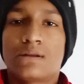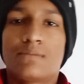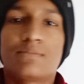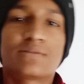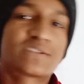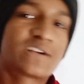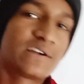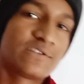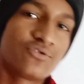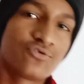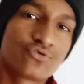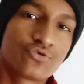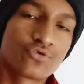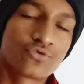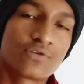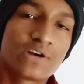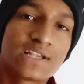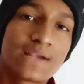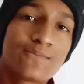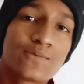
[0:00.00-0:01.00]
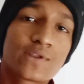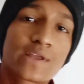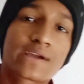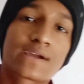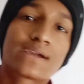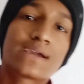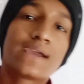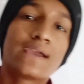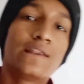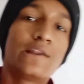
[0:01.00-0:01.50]
नमस्कार दोस्तों तो आज हम
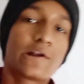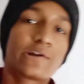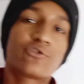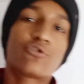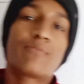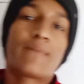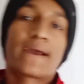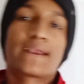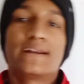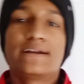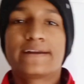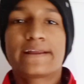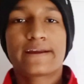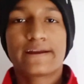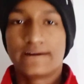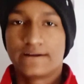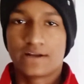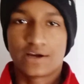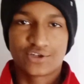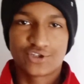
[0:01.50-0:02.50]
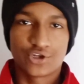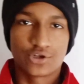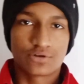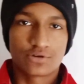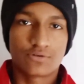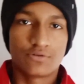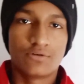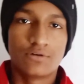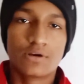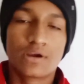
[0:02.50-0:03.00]
देखेंगे इलेक्ट्रोमैग्नेटिक इंडक्शन
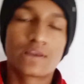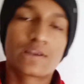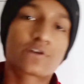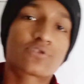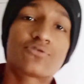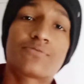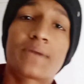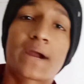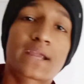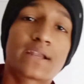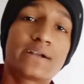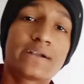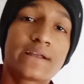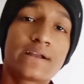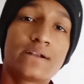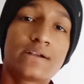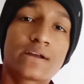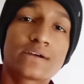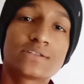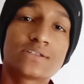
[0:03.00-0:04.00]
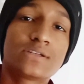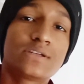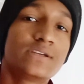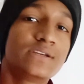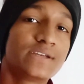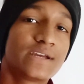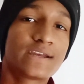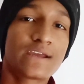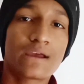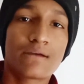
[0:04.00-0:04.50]
को इलेक्ट्रोमैग्नेटिक इंडक्शन
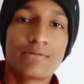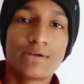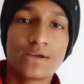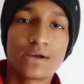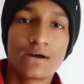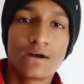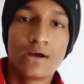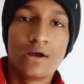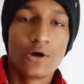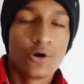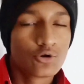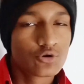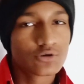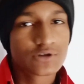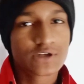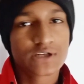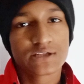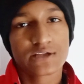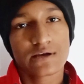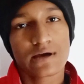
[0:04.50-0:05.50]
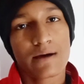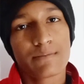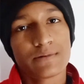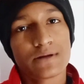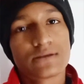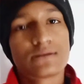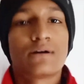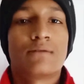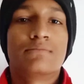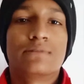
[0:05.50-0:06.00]
ये क्या है भैया तो जैसा
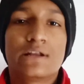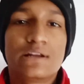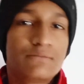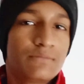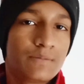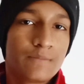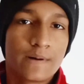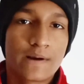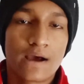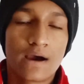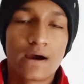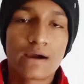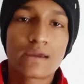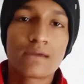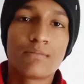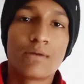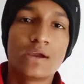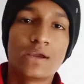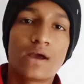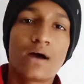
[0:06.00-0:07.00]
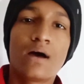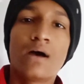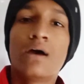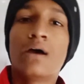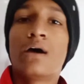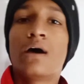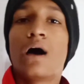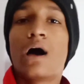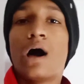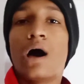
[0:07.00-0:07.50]
आपने थंबनेल में पढ़ा कि भैया
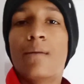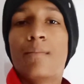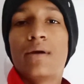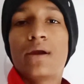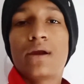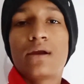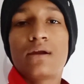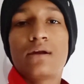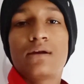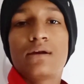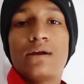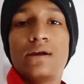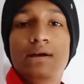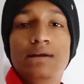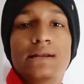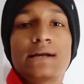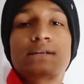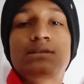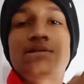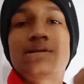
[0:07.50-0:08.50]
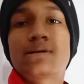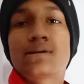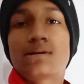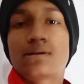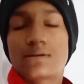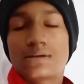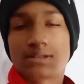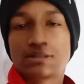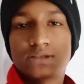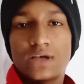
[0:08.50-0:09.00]
हमें इलेक्ट्रिक
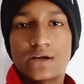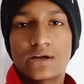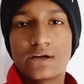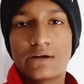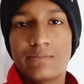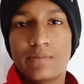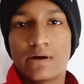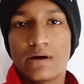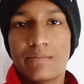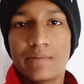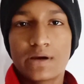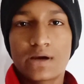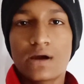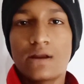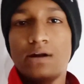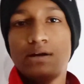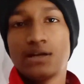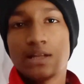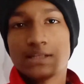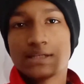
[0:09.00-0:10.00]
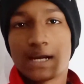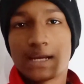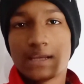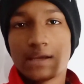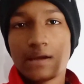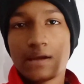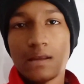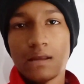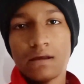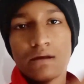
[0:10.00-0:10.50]
सर्किट में हमें करंट
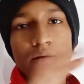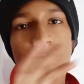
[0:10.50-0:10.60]
चाहिए